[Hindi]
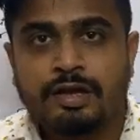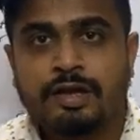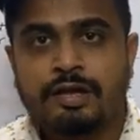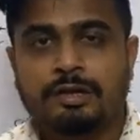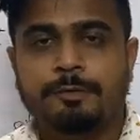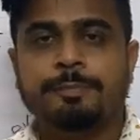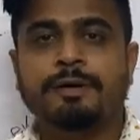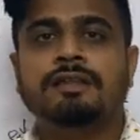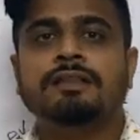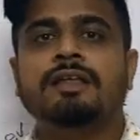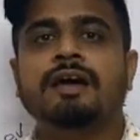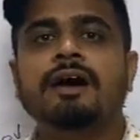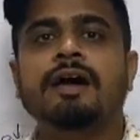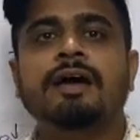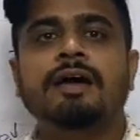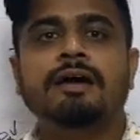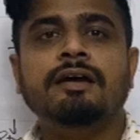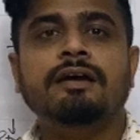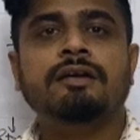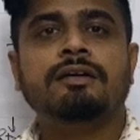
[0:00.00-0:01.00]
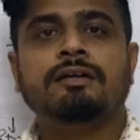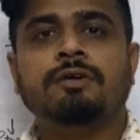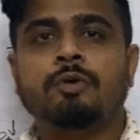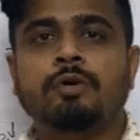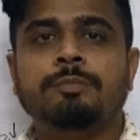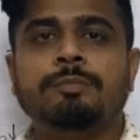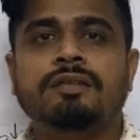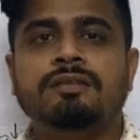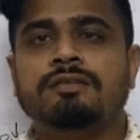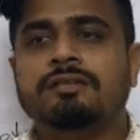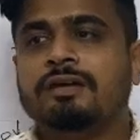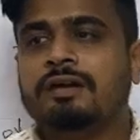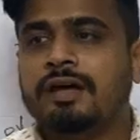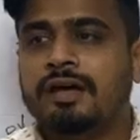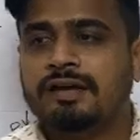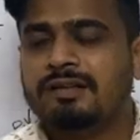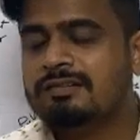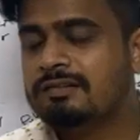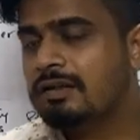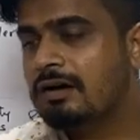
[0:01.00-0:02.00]
एक बंदा है कोई मिस्टर
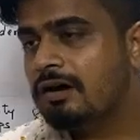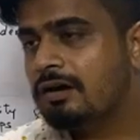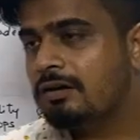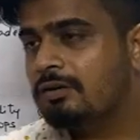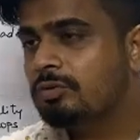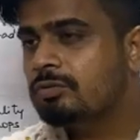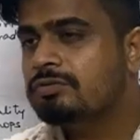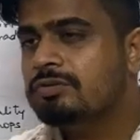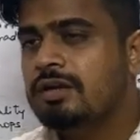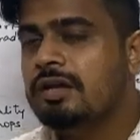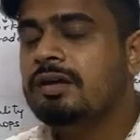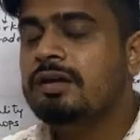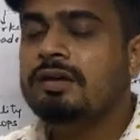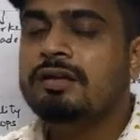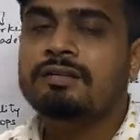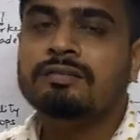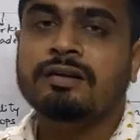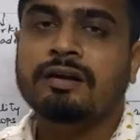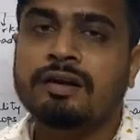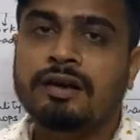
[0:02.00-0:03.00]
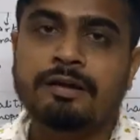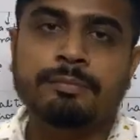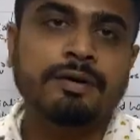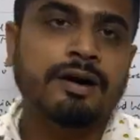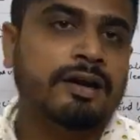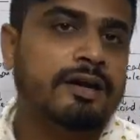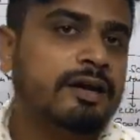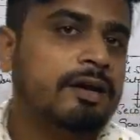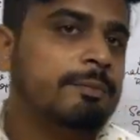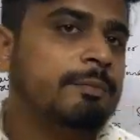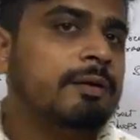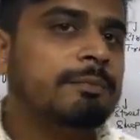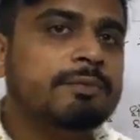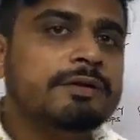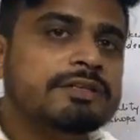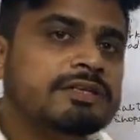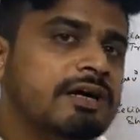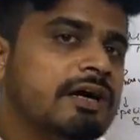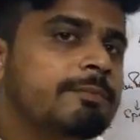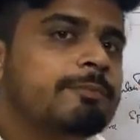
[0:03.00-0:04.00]
एक्स था उसने संडे मार्केट में अपनी
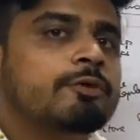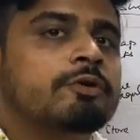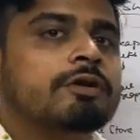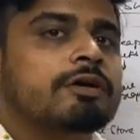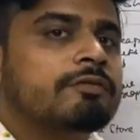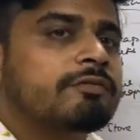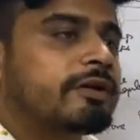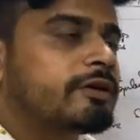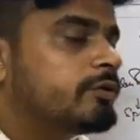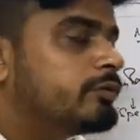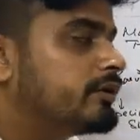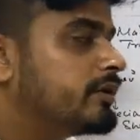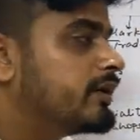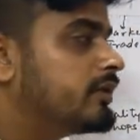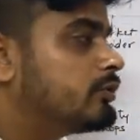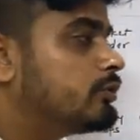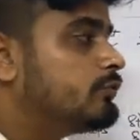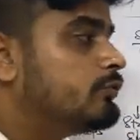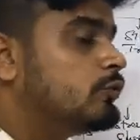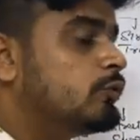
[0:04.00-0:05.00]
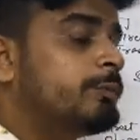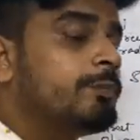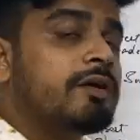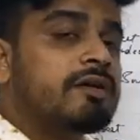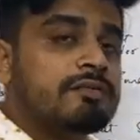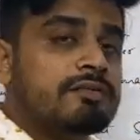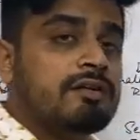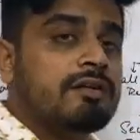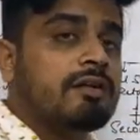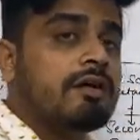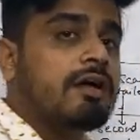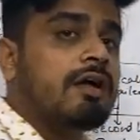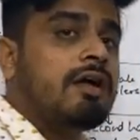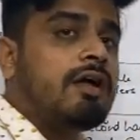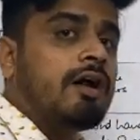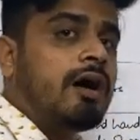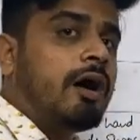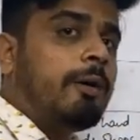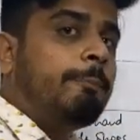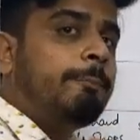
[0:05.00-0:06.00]
जगह बुक करवाई हुई है तो वो पर्सन
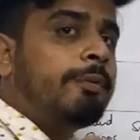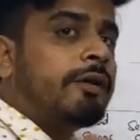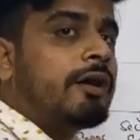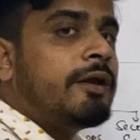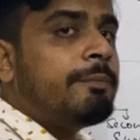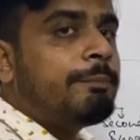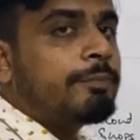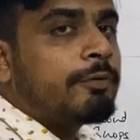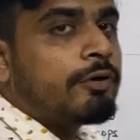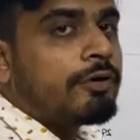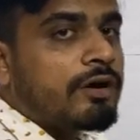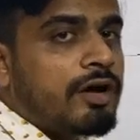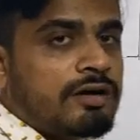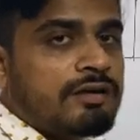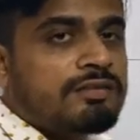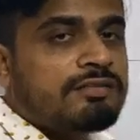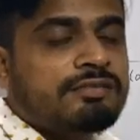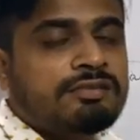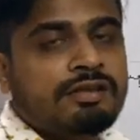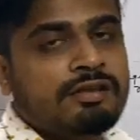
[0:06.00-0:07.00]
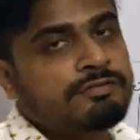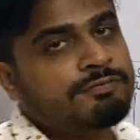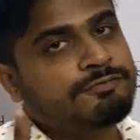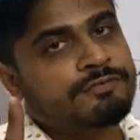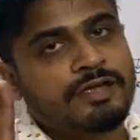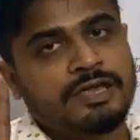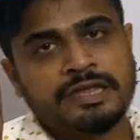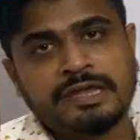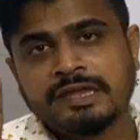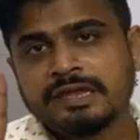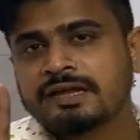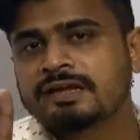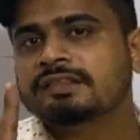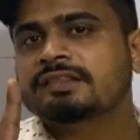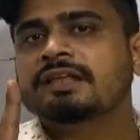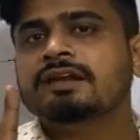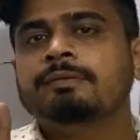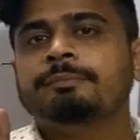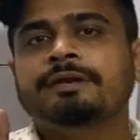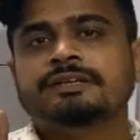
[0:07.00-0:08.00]
अपने प्रोडक्ट सिर्फ एक
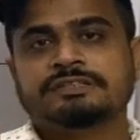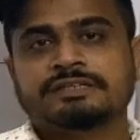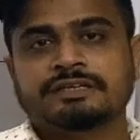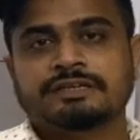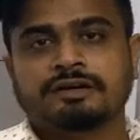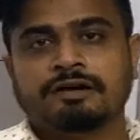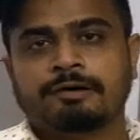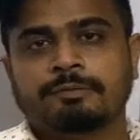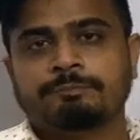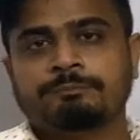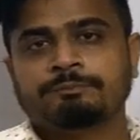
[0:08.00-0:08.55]
दिन बेचेगा